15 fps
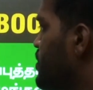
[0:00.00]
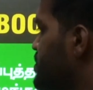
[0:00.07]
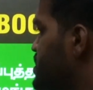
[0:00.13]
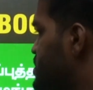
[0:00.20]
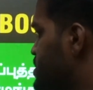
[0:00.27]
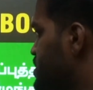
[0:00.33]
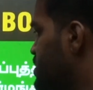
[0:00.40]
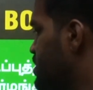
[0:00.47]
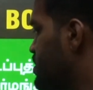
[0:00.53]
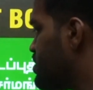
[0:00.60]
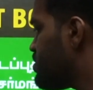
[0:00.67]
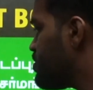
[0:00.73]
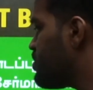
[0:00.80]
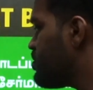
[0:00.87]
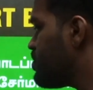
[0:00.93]
கெமிஸ்ட்ரி
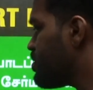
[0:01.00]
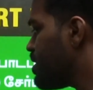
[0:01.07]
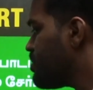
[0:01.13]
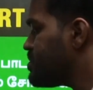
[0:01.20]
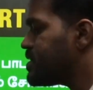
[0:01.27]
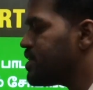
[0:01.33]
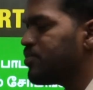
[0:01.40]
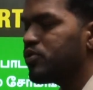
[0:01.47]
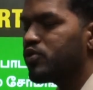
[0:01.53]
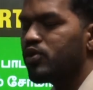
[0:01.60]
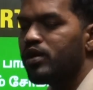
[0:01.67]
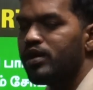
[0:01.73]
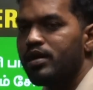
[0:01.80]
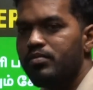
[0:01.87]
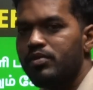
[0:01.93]
ஸோ கெமிஸ்ட்ரி
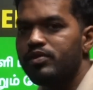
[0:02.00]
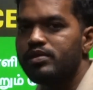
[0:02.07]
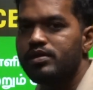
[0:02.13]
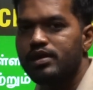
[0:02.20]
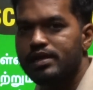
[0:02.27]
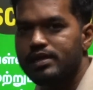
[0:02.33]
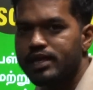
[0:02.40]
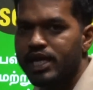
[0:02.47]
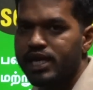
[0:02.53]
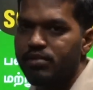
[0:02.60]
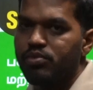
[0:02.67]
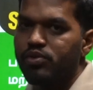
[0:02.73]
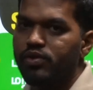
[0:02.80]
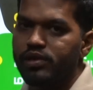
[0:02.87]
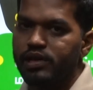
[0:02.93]
புக்குக்கு நம்ம வந்து எஸ்சிஆர்டி
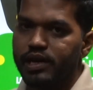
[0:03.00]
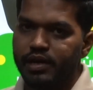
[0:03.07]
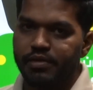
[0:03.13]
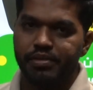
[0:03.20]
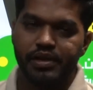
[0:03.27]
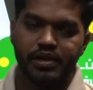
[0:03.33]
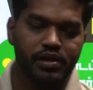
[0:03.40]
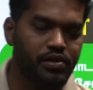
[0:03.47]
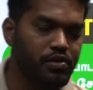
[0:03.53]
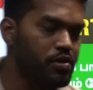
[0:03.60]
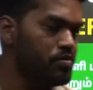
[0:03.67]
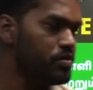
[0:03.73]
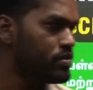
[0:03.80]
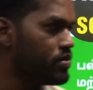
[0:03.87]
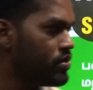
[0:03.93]
புக் e வந்து ரெடி
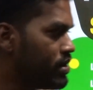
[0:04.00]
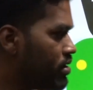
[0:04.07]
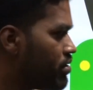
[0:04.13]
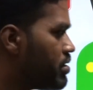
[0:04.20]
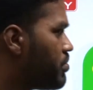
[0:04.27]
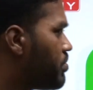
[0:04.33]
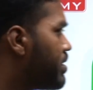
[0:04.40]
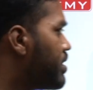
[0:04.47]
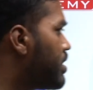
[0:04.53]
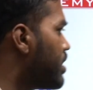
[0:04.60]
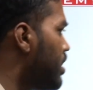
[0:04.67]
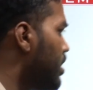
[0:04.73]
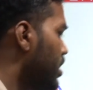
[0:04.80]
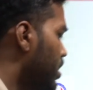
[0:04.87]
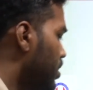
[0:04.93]
பண்ணியிருக்கிறோம் ஸோ இதில் வந்து
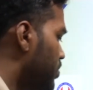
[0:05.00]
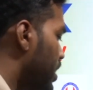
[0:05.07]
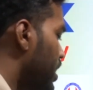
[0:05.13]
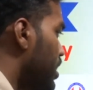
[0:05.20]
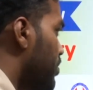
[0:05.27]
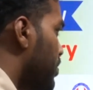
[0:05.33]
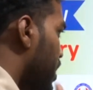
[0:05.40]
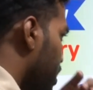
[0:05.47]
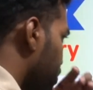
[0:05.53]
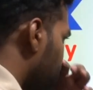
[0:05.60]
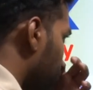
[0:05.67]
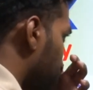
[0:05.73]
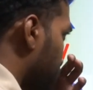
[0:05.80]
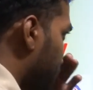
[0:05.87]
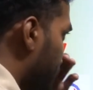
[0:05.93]
பார்த்தீங்கன்னா பள்ளி
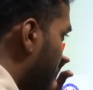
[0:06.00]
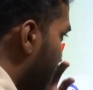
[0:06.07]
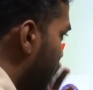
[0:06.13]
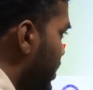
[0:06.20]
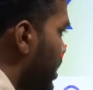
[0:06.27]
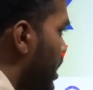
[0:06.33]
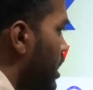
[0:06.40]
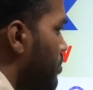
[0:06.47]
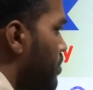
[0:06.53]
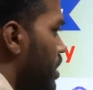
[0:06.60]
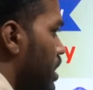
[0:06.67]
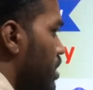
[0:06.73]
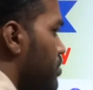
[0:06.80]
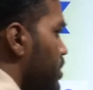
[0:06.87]
பாடப்புத்தகத்தில் உள்ள தனிமங்கள்